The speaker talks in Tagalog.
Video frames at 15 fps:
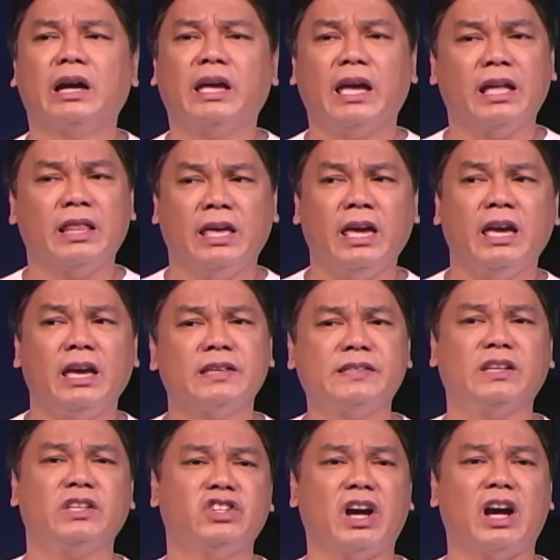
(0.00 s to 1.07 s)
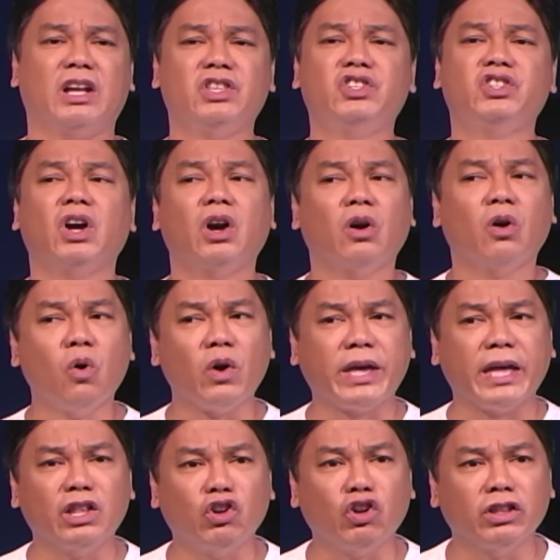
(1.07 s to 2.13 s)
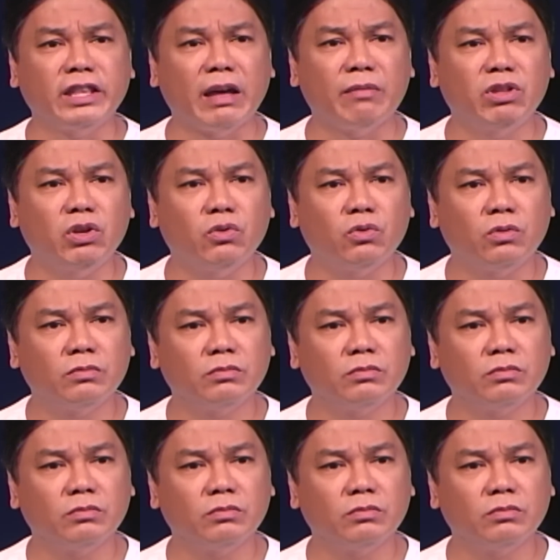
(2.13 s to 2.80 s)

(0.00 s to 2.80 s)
and He is the judge who can condemn you.